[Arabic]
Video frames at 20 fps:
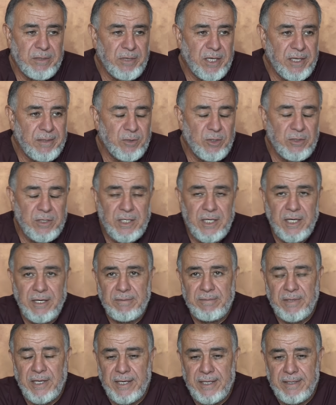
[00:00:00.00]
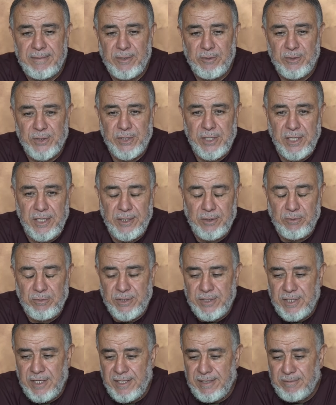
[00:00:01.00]
الحمد لله رب العالمين والصلاة
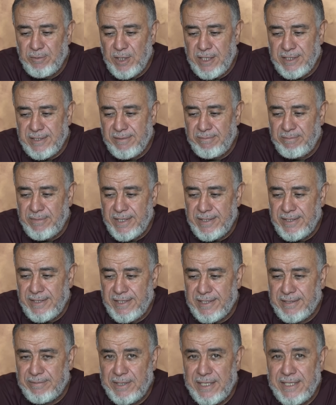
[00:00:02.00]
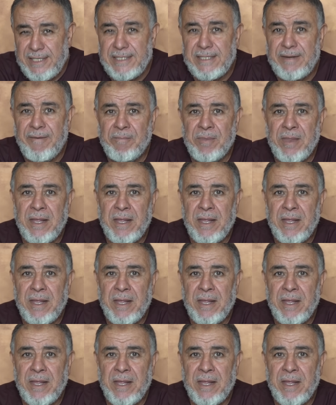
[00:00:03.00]
والسلام تمان الأكملان